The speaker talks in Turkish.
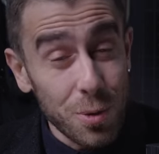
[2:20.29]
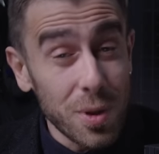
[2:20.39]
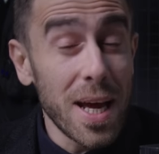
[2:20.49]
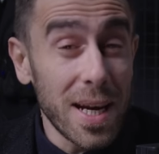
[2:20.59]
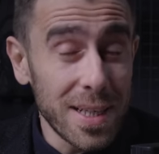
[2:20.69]

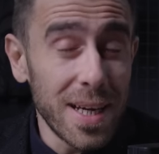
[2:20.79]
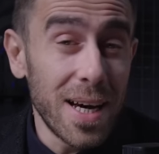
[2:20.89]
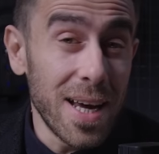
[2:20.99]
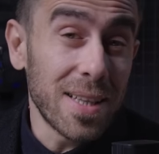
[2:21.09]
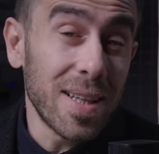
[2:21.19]
Nükleerde
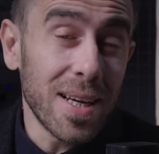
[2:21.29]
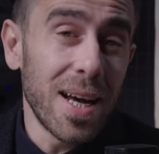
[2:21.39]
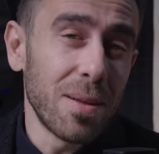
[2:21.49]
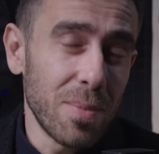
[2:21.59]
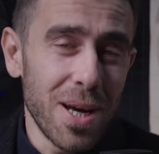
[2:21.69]
hayatta
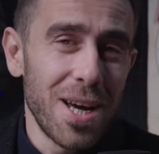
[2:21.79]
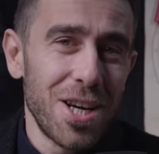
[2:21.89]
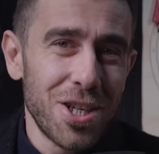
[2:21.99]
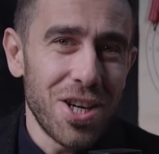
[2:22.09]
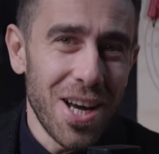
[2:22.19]
kalma
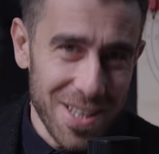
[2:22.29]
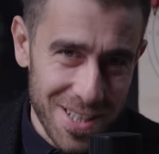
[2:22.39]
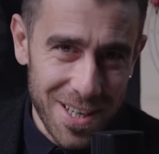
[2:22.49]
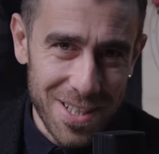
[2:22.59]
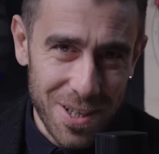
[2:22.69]

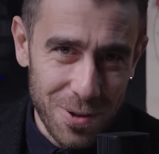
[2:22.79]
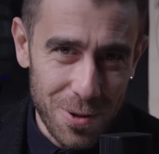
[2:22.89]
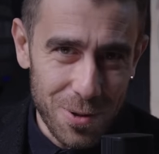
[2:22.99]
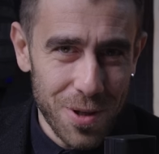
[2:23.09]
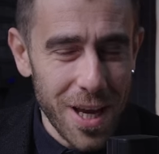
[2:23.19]
şansı
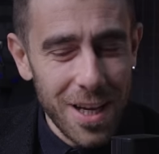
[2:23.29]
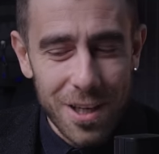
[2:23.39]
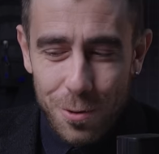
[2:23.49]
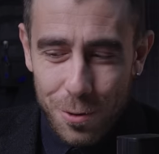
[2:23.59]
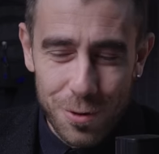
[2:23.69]
kazanıyorsun.
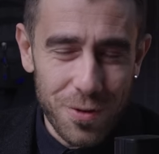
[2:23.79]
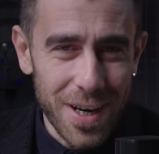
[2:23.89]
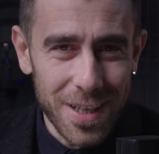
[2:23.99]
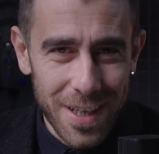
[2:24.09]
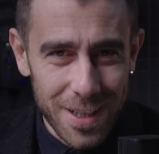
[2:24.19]
50 kuruş
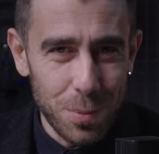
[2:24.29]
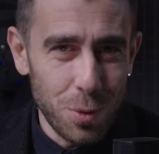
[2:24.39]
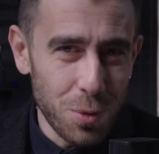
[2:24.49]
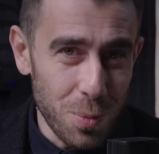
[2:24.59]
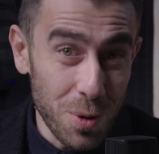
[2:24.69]
farklı hani
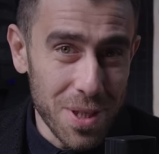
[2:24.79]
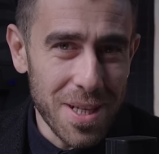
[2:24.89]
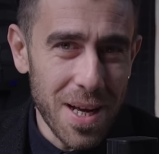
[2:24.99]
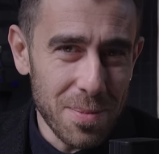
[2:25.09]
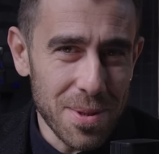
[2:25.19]
büyük boy
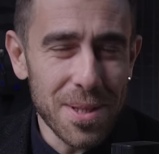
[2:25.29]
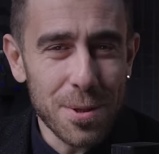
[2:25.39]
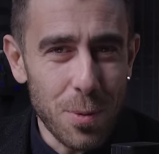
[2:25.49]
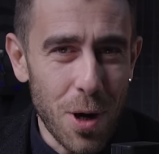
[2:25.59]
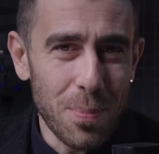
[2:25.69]
ister
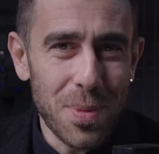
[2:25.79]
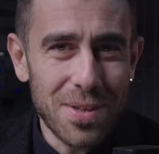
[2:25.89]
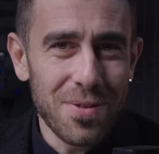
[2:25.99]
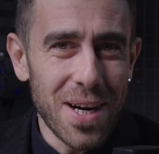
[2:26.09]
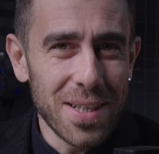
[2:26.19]
misiniz
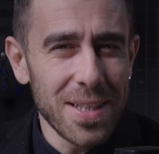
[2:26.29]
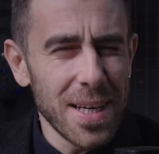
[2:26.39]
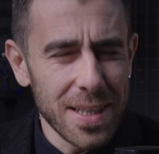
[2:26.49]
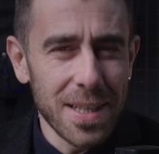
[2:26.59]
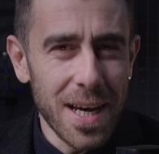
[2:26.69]
muhabbeti vardı ya
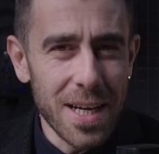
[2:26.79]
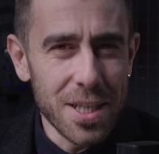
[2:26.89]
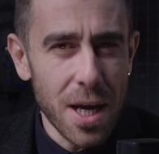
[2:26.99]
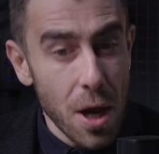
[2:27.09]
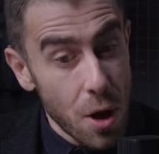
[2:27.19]
yıllarca.